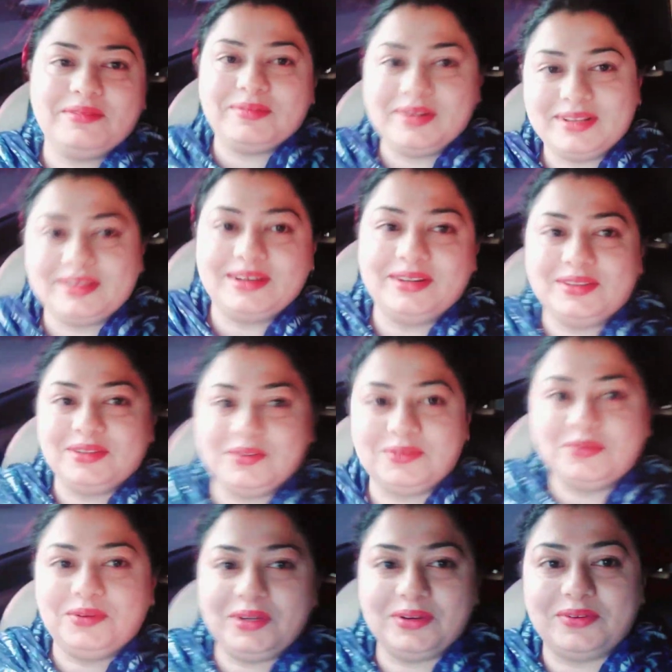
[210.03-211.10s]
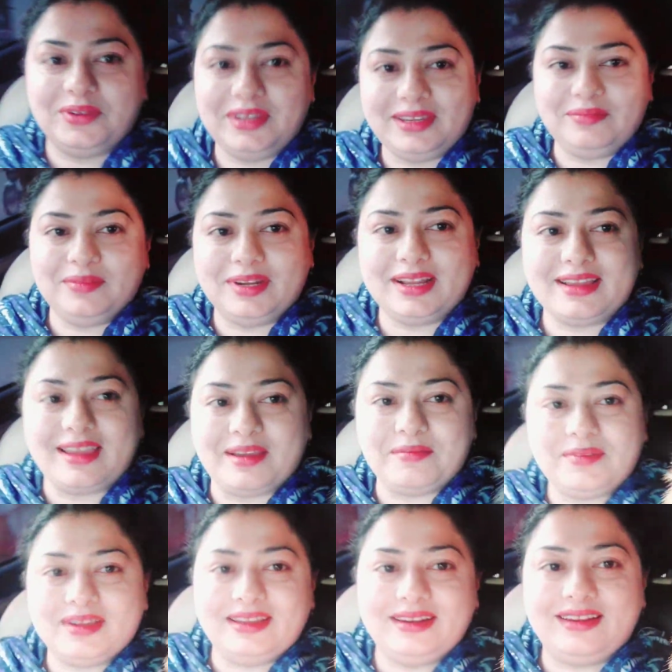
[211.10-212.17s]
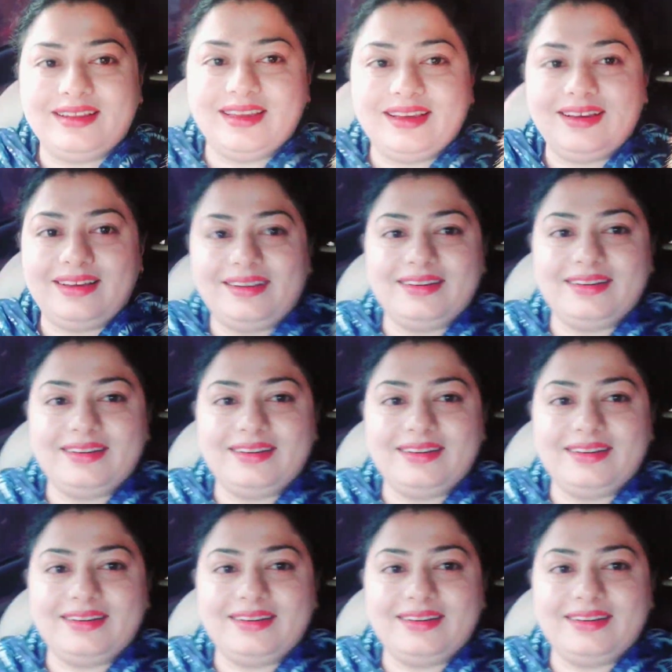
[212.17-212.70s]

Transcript: है फिर दिखाती हूँ ये मेरा कैमरा हिल गया